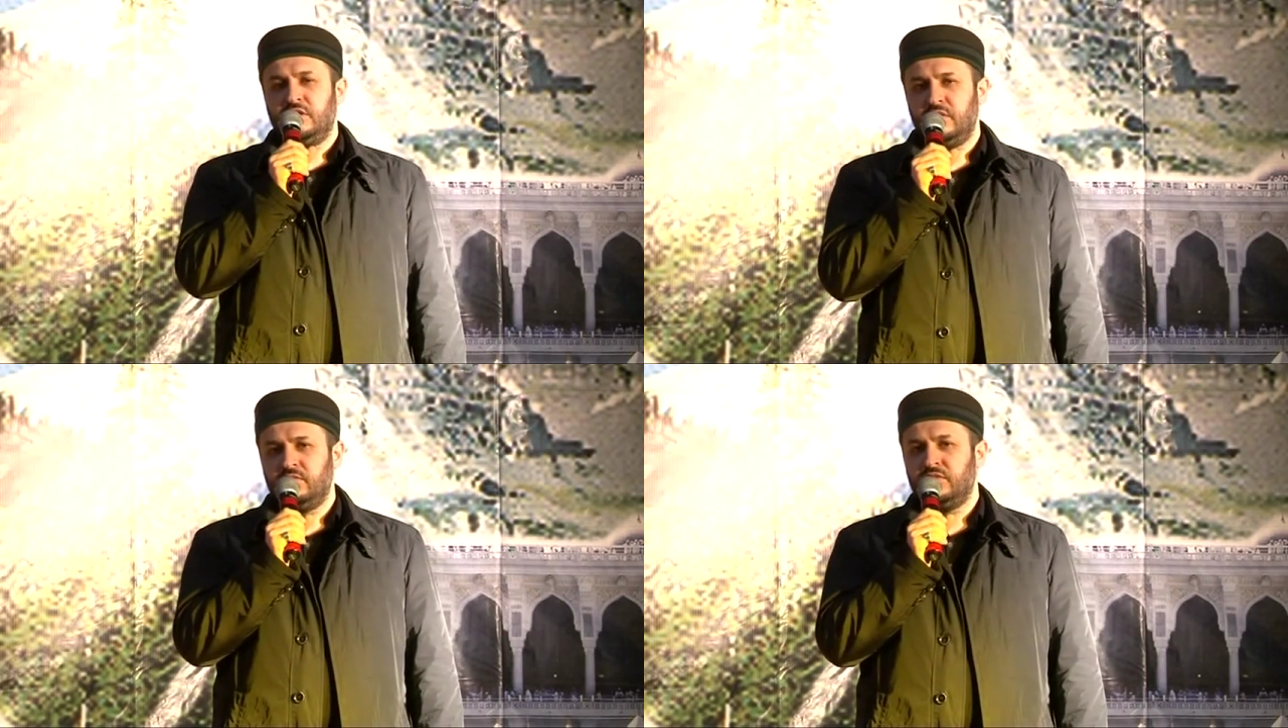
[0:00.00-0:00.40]

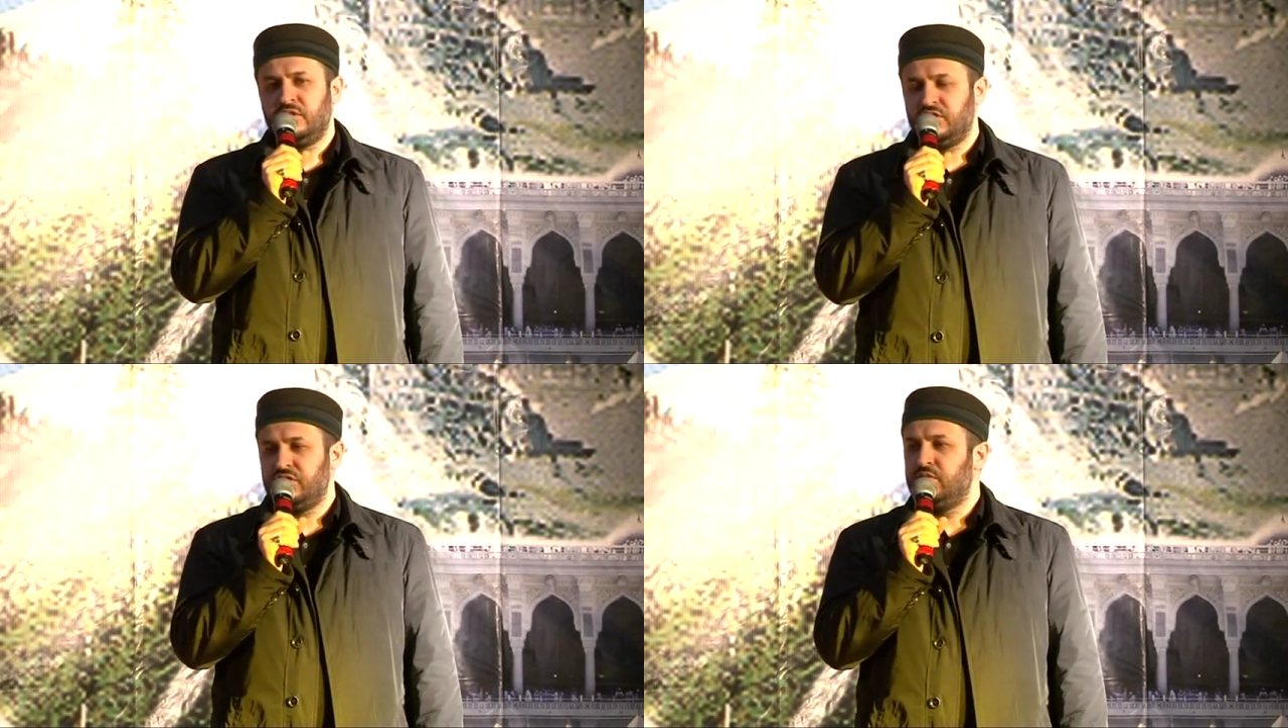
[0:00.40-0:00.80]

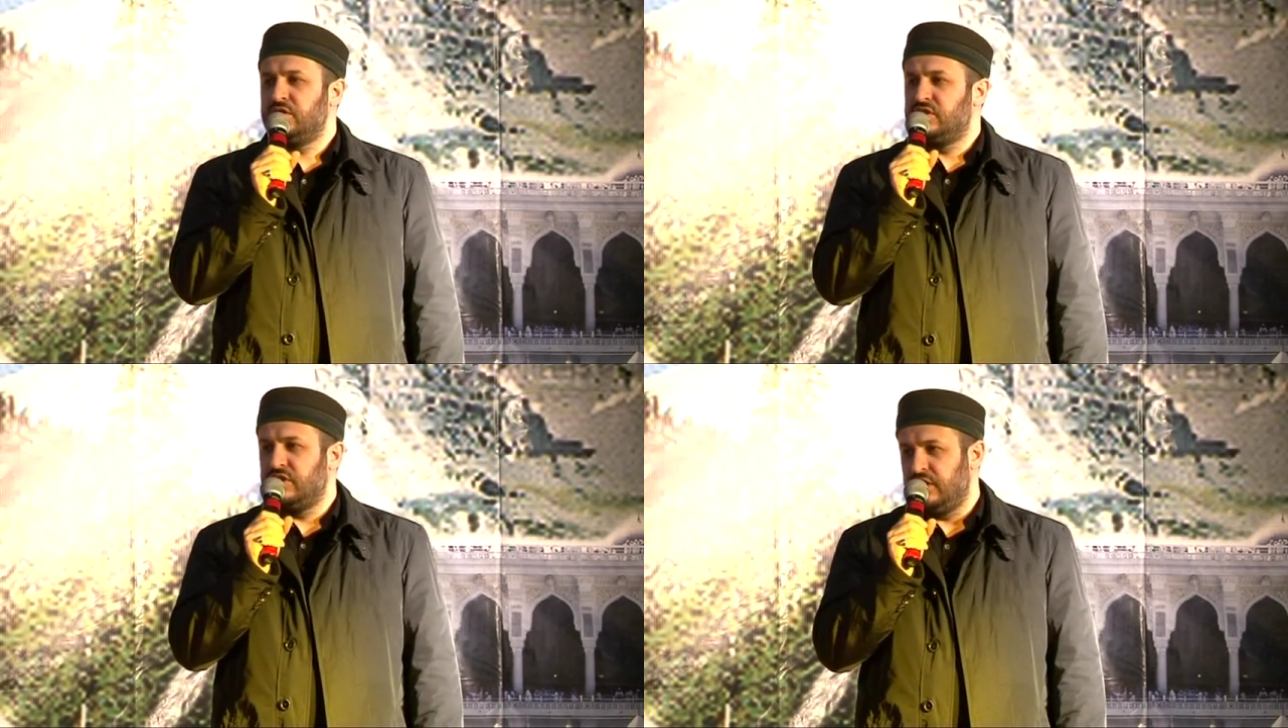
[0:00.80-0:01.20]
там должна
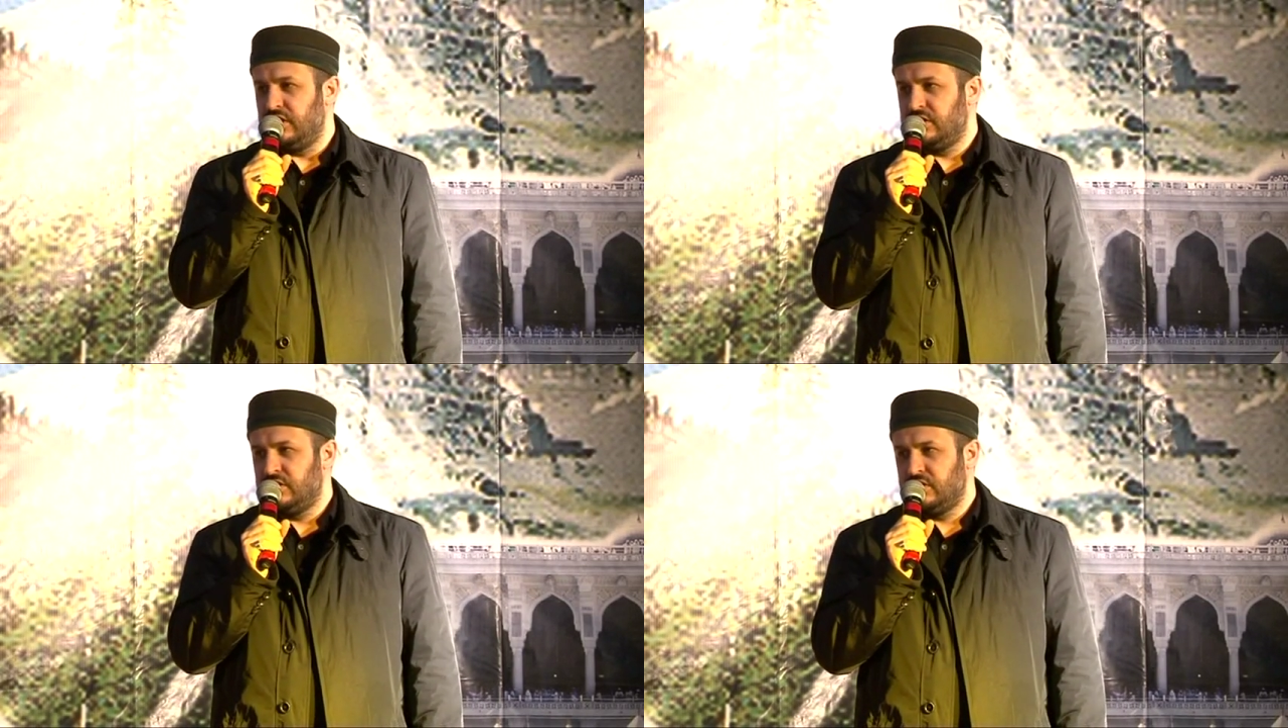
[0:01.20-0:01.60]
быть цель,
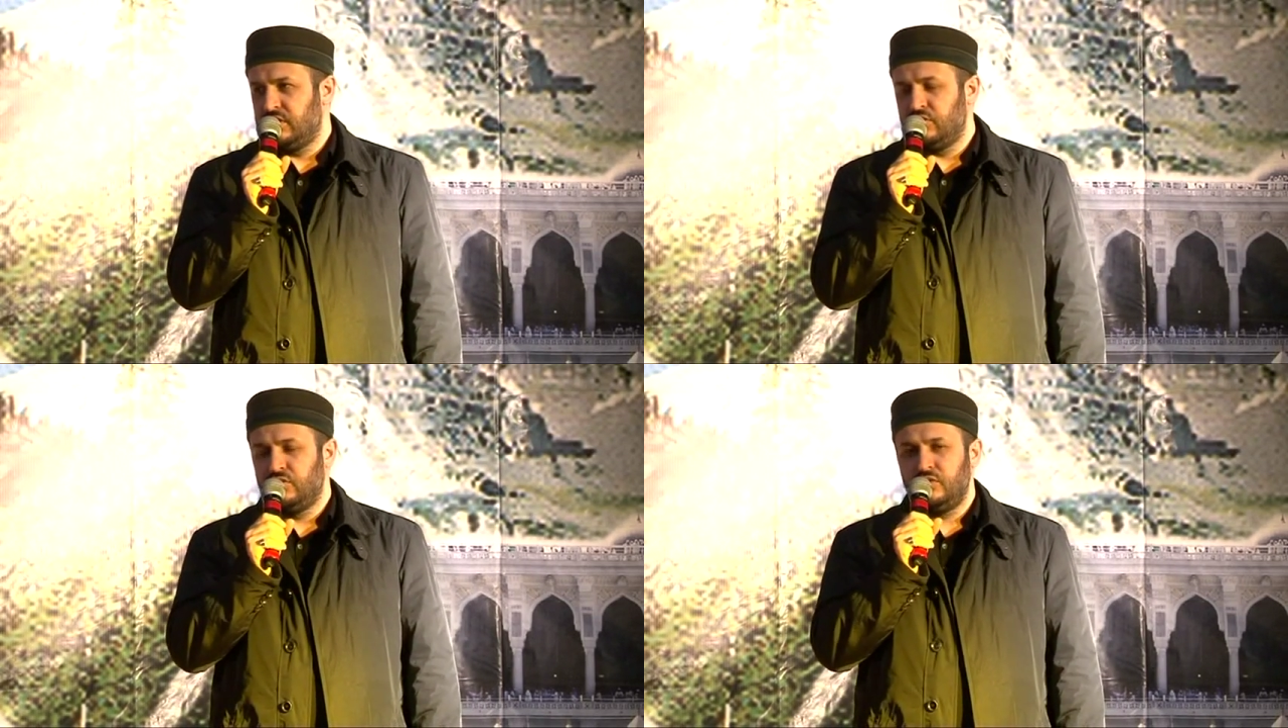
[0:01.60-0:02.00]

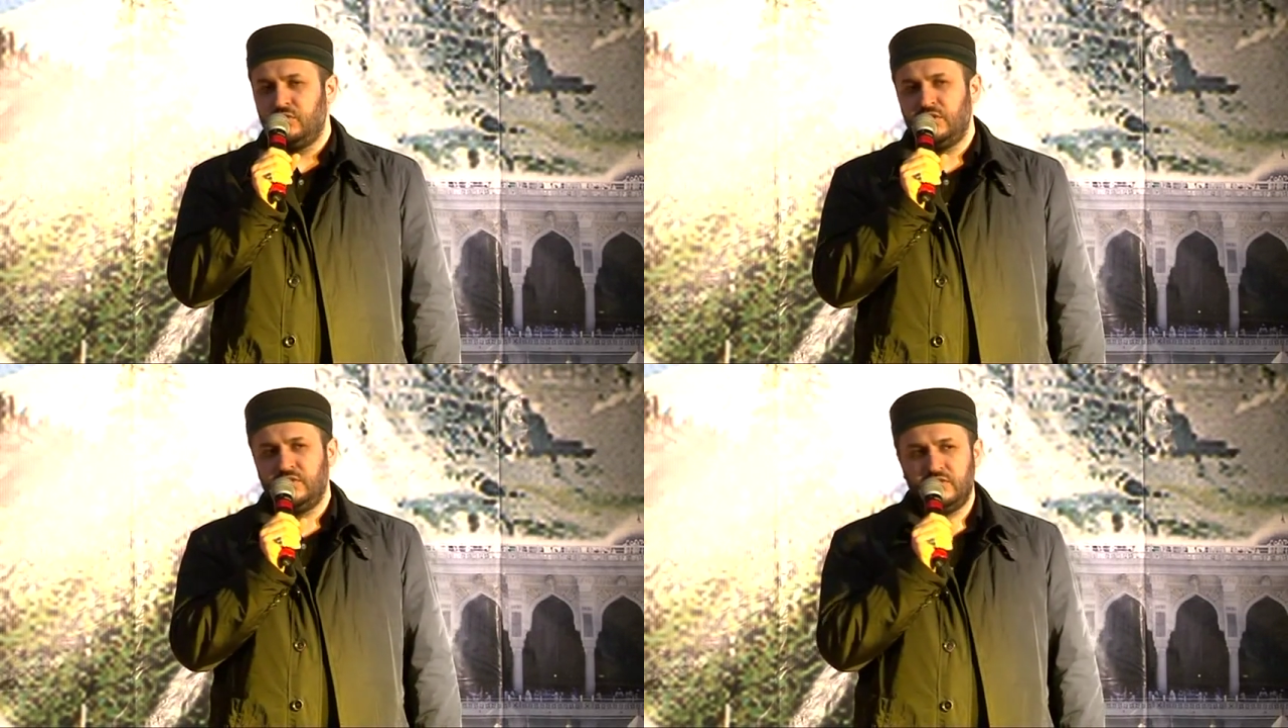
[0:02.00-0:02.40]

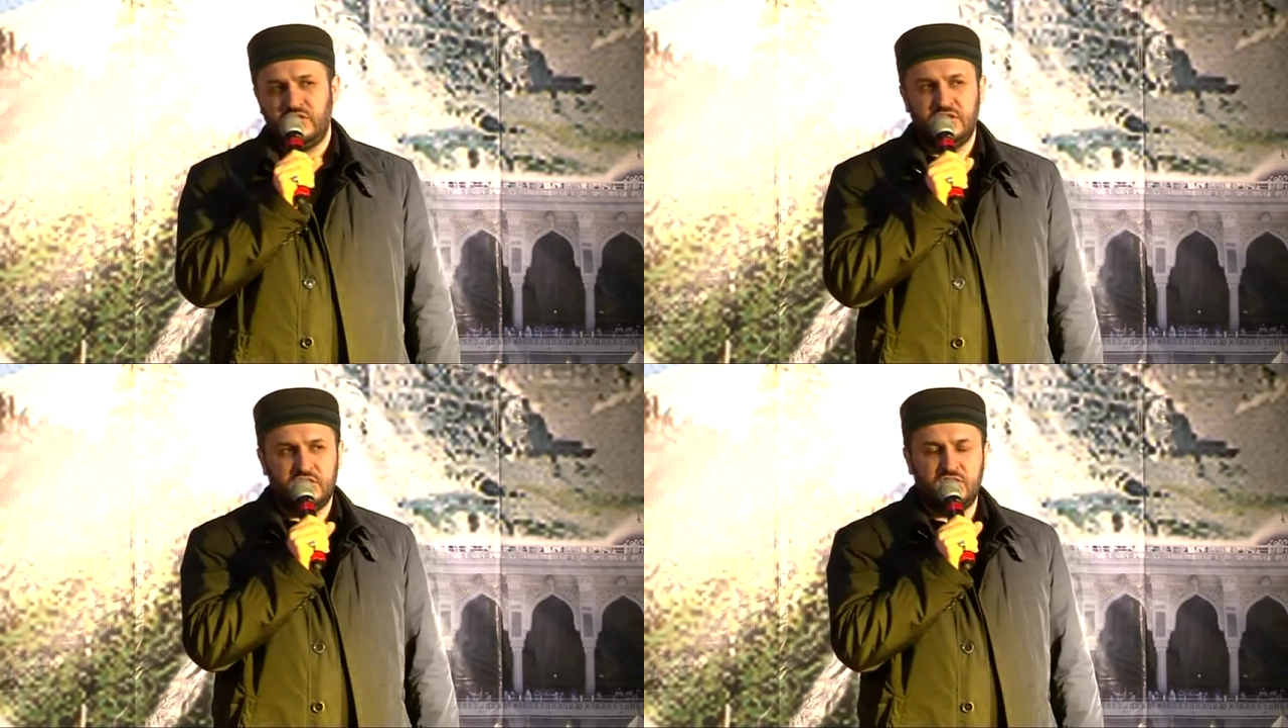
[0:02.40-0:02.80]
которую мы
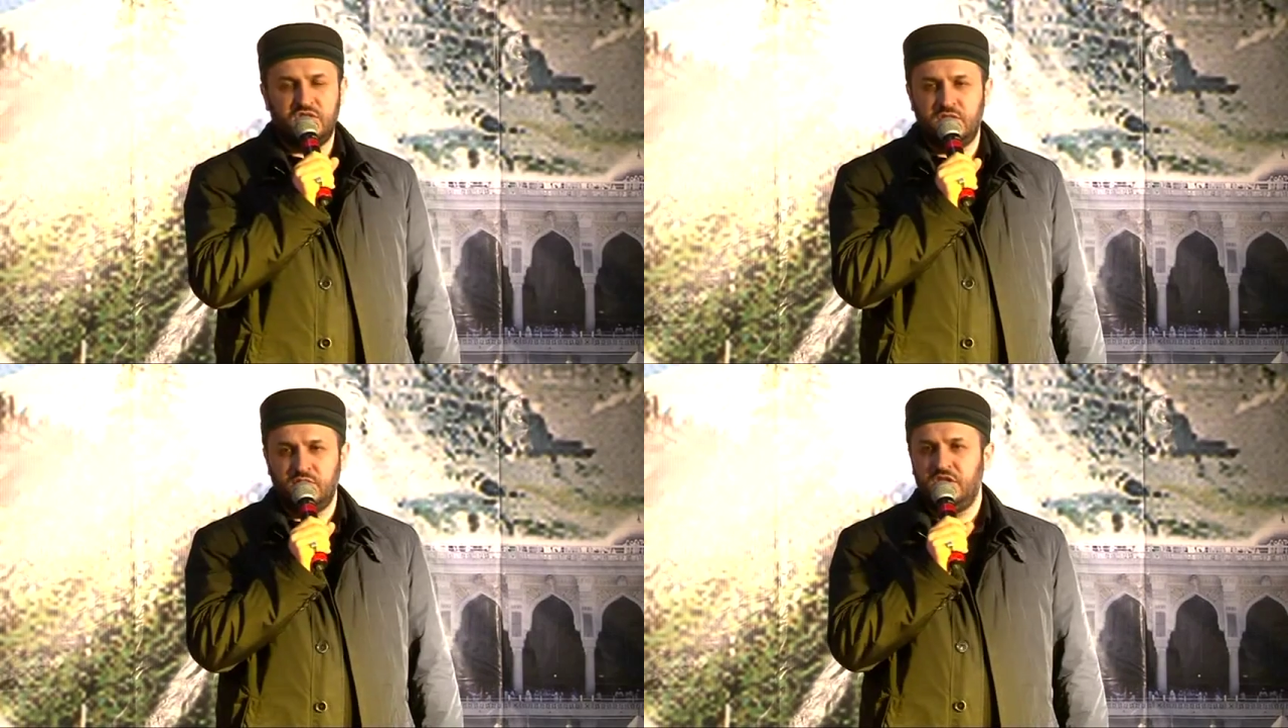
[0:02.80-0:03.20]
все
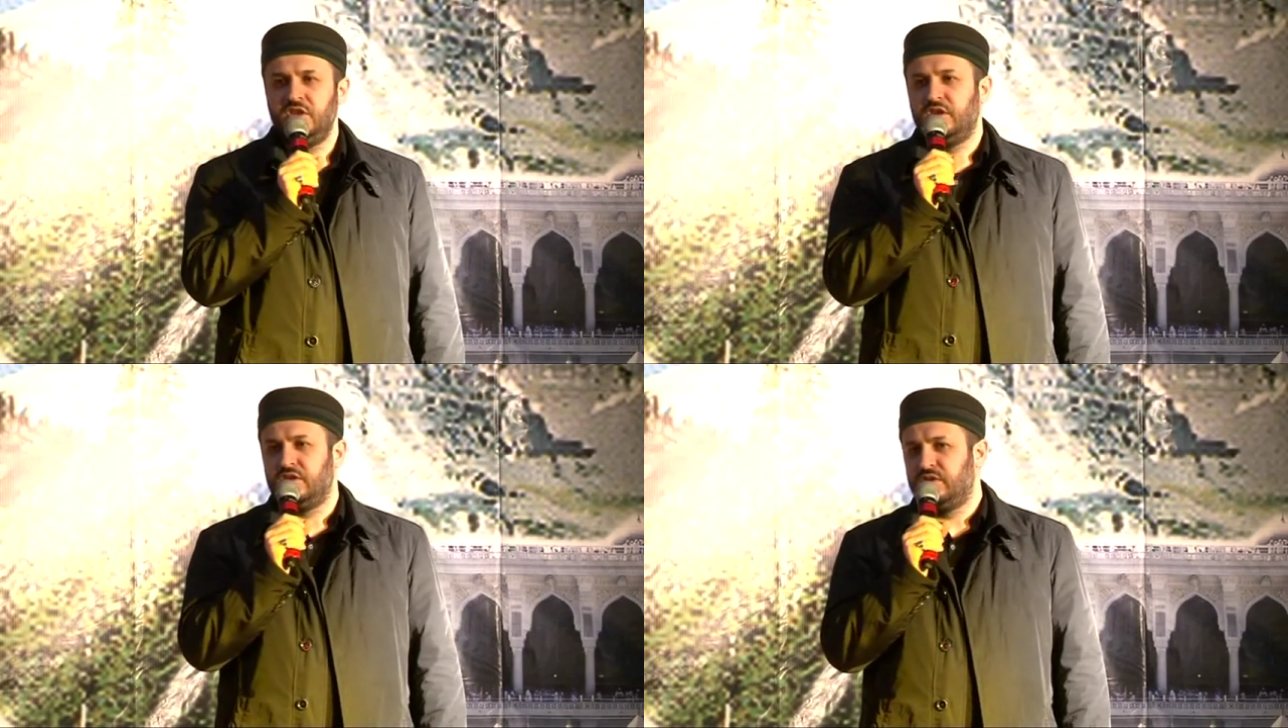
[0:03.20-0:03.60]
называем
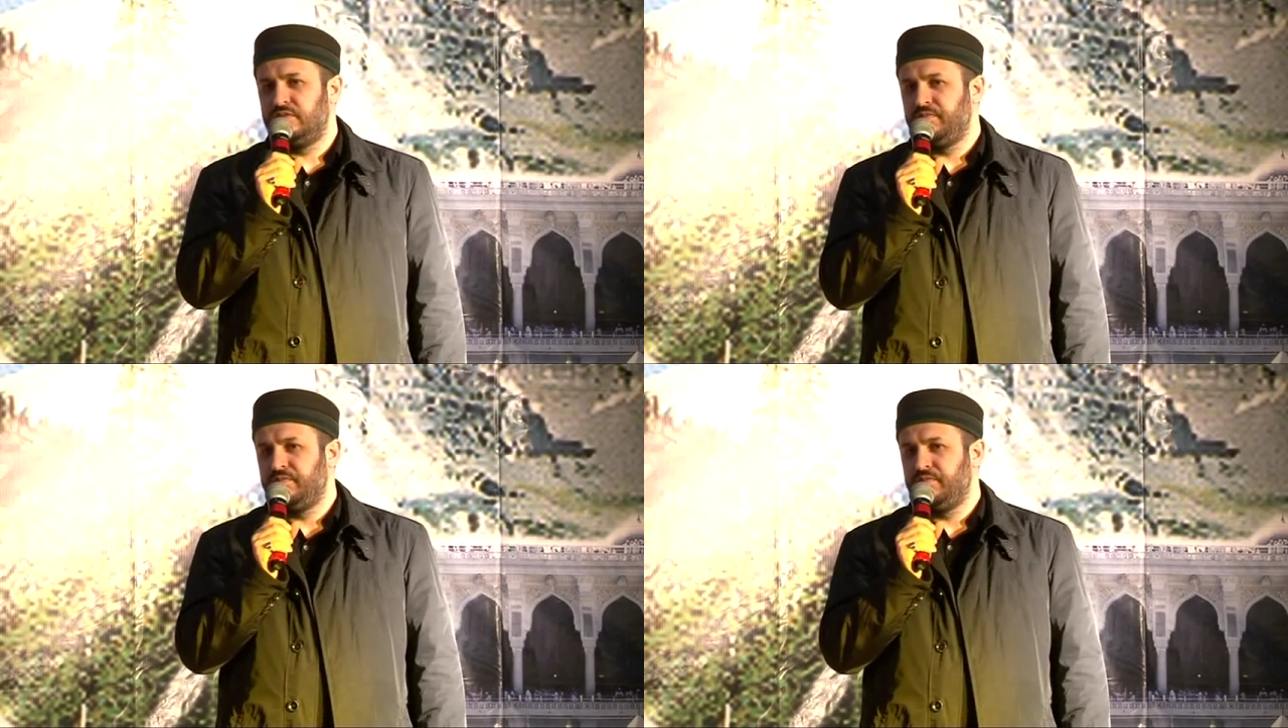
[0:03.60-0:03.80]
ният.